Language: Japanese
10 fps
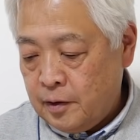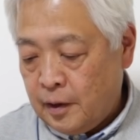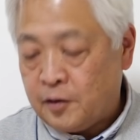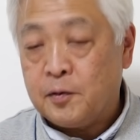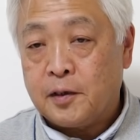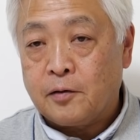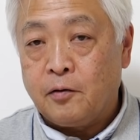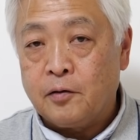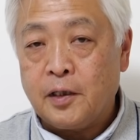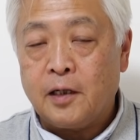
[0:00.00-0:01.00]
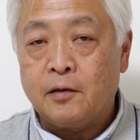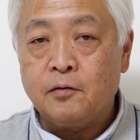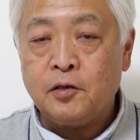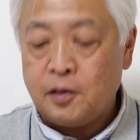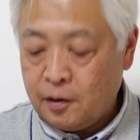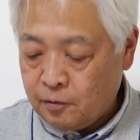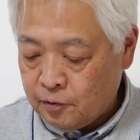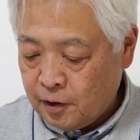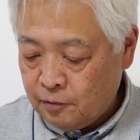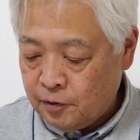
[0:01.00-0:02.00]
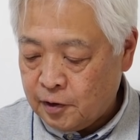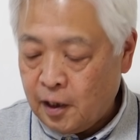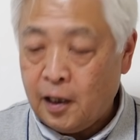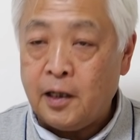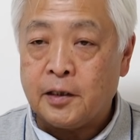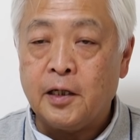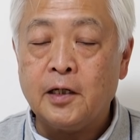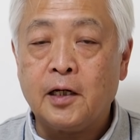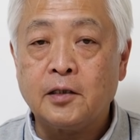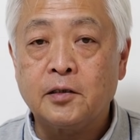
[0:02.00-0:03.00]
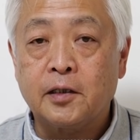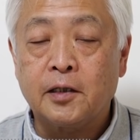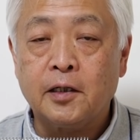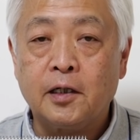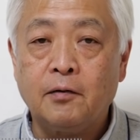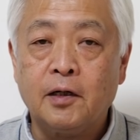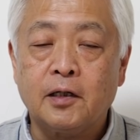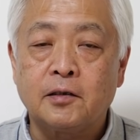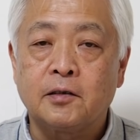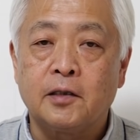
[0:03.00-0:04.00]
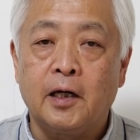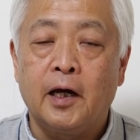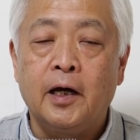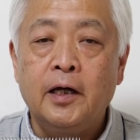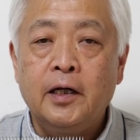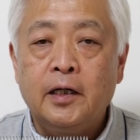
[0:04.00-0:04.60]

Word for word: 始めたと。だからロシアとサウジが喧嘩して喧嘩別れして、